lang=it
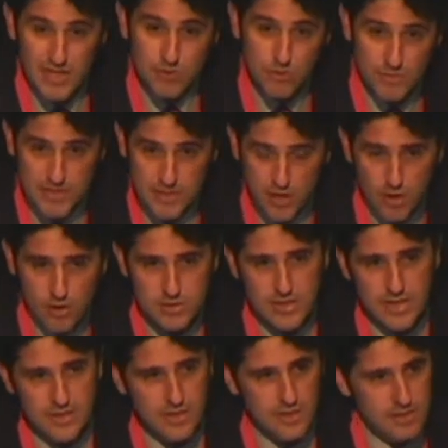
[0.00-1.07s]
di
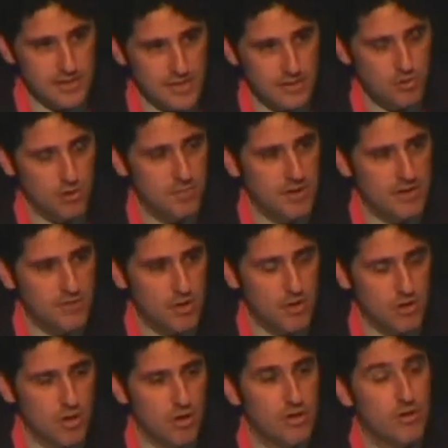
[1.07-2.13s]
endometriosi e di, del dolore
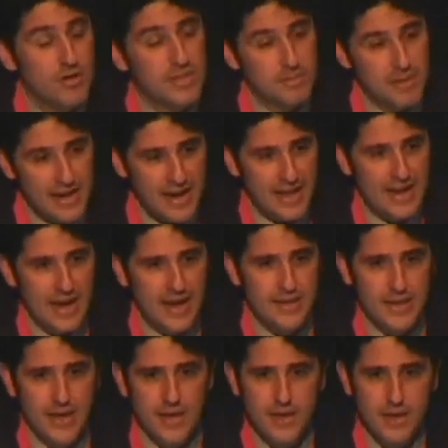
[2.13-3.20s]
pelvico cronico e di parlare
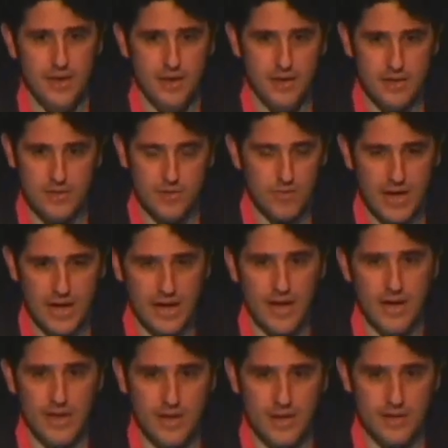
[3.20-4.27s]
anche di,
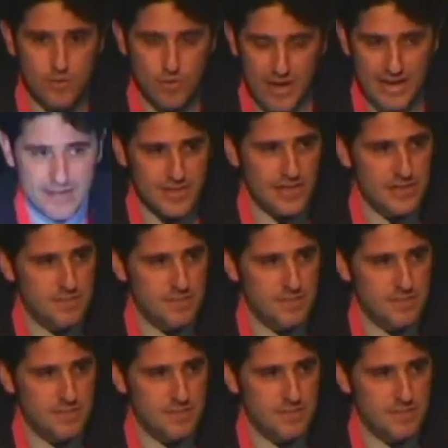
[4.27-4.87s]
una, eh, di un'altra